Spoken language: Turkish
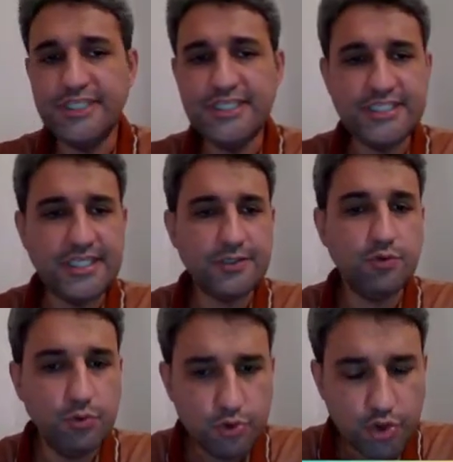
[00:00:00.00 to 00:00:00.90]
İşte
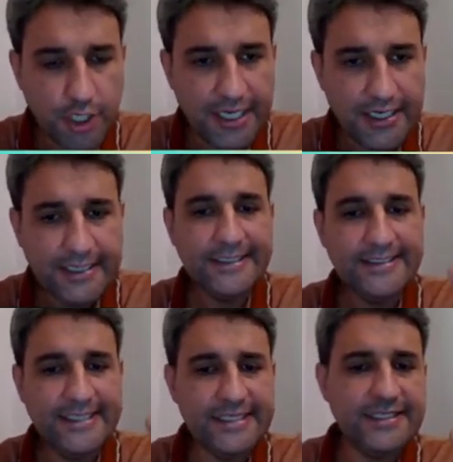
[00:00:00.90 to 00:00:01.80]
kuluçka
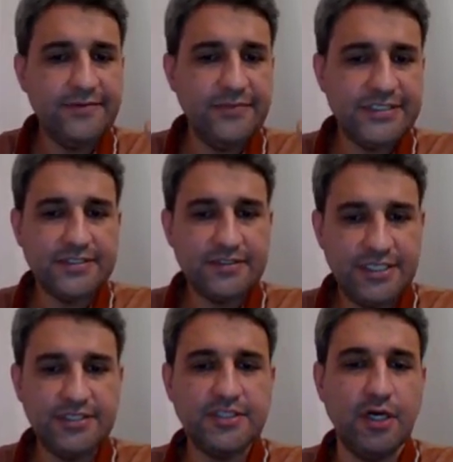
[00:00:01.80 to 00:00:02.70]
dediğimiz
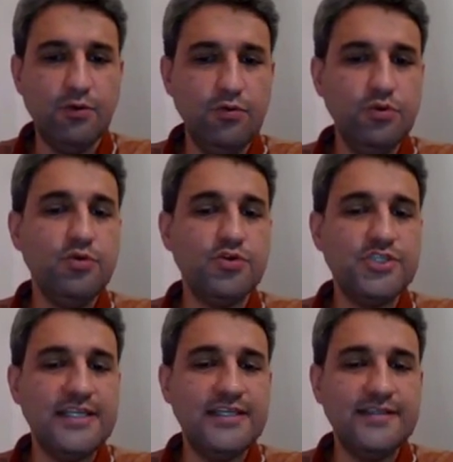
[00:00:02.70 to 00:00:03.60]
ki tavuğun
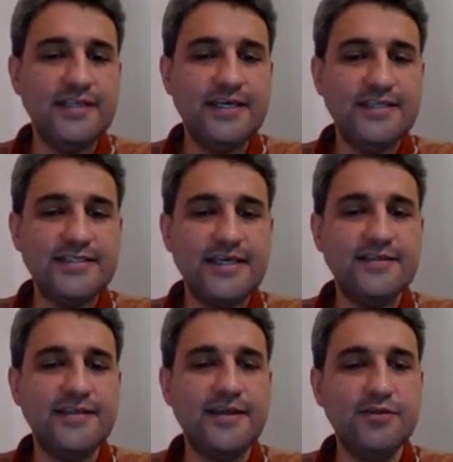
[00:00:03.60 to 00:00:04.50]
görselinden de zaten
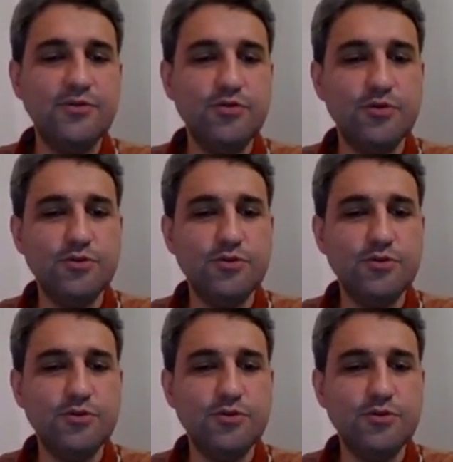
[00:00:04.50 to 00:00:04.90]
anlıyoruz.